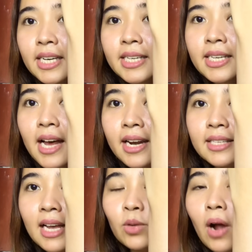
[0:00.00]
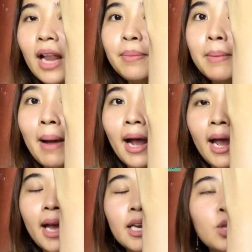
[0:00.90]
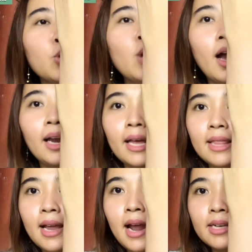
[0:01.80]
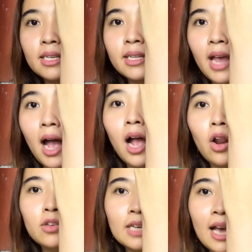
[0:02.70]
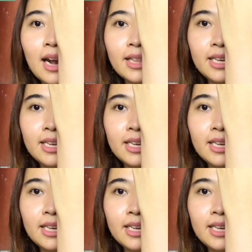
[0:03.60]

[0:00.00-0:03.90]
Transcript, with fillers: jadi dari satu kali pemakaian itu udah kelihatan hasilnya kalau Scarlett